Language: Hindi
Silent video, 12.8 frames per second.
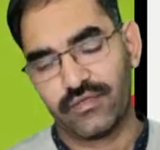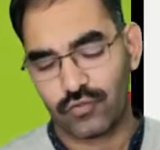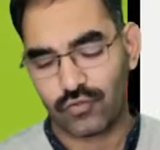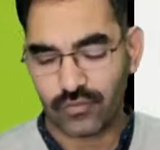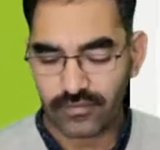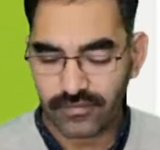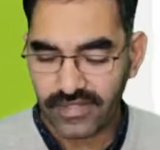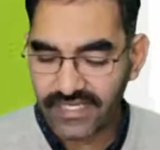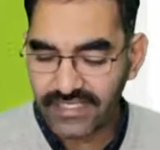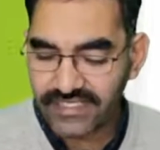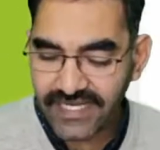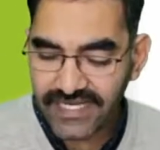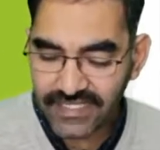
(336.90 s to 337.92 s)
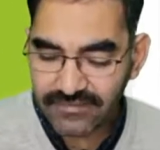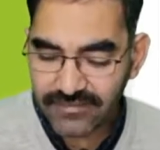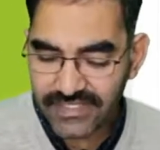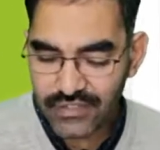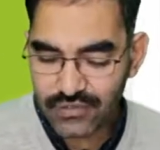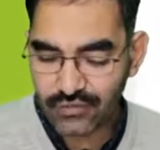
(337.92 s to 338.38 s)
तो अटेंड
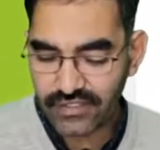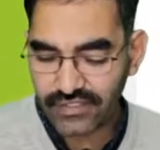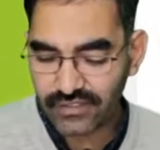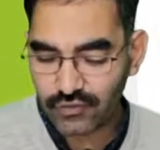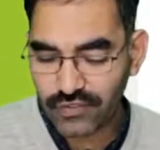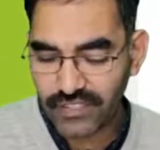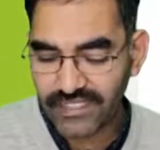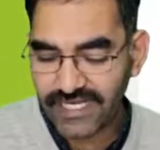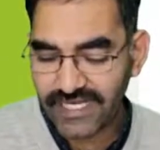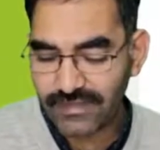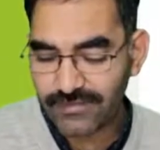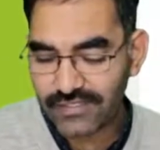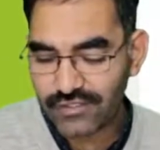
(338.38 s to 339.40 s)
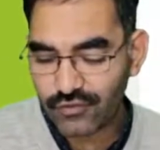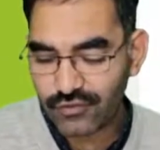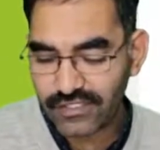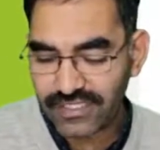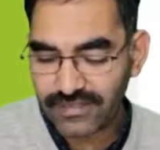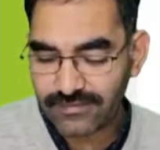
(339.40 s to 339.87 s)
मेजोरिटी तो अटेंड
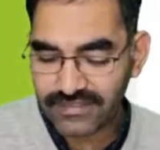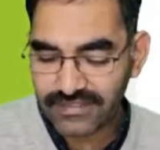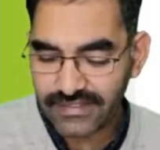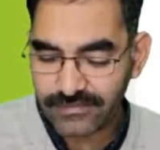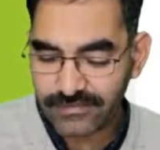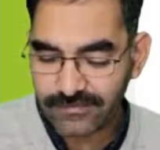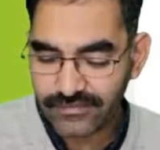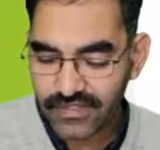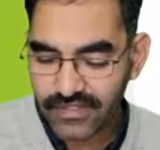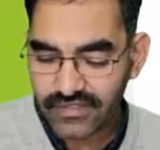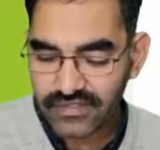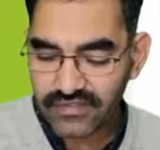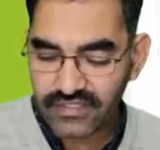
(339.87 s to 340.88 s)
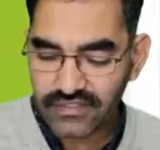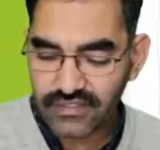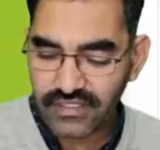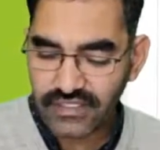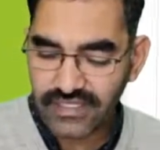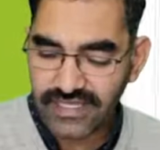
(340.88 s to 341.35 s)
मेजोरिटी का मतलब
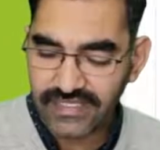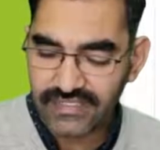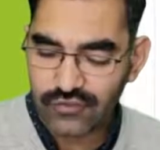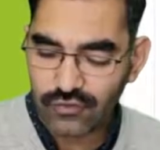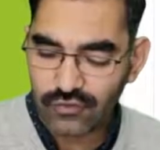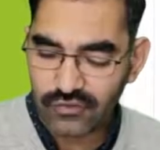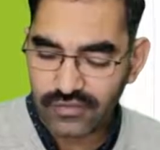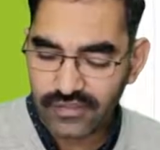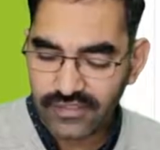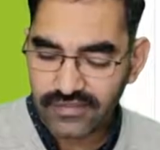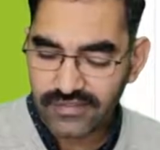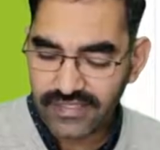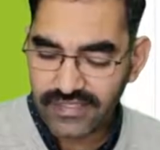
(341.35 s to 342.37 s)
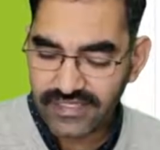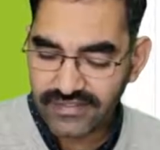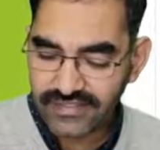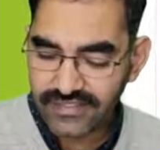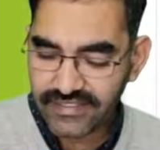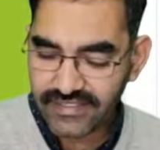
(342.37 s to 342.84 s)
कितनी एज हो
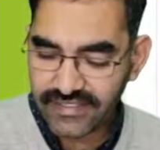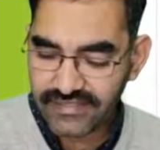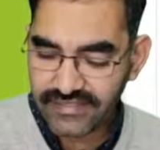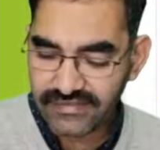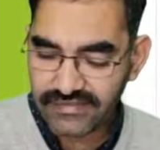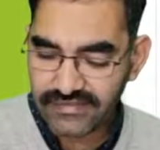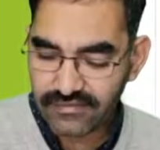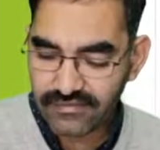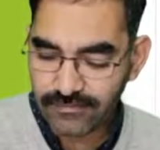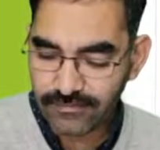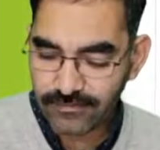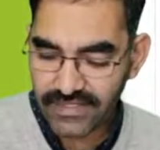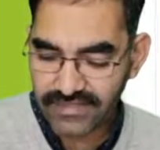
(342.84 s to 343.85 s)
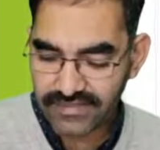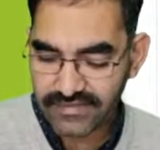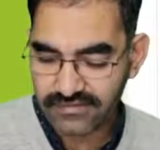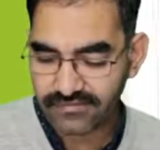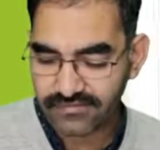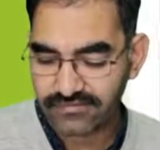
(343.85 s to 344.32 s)
18 ईयर्स प्लस
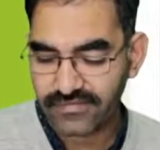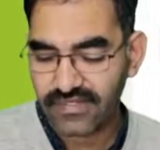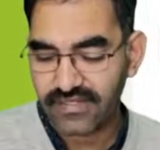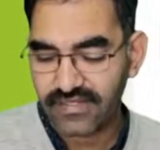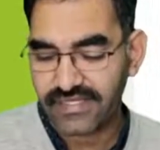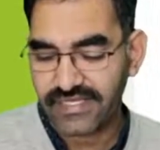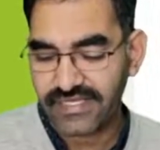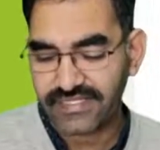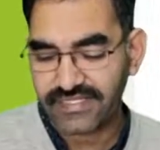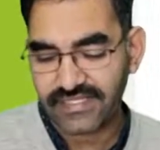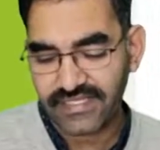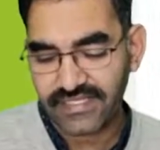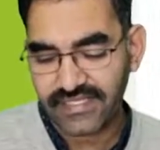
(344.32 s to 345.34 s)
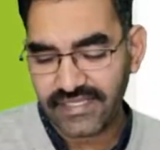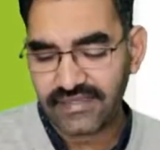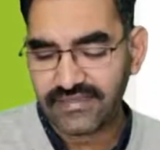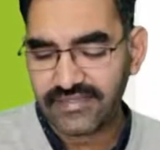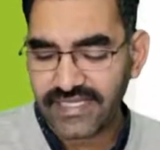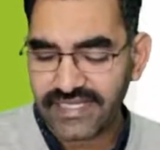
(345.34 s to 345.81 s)
यानी 18
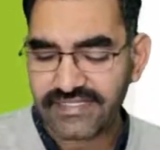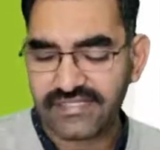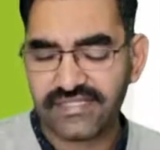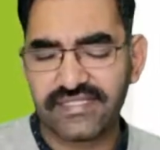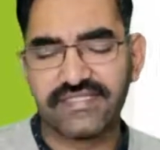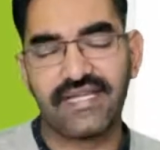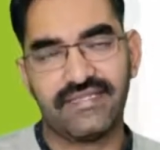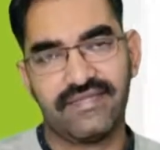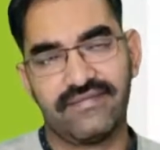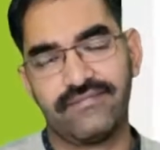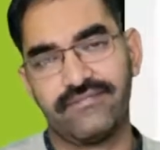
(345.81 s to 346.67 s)
ईयर या इससे ज्यादा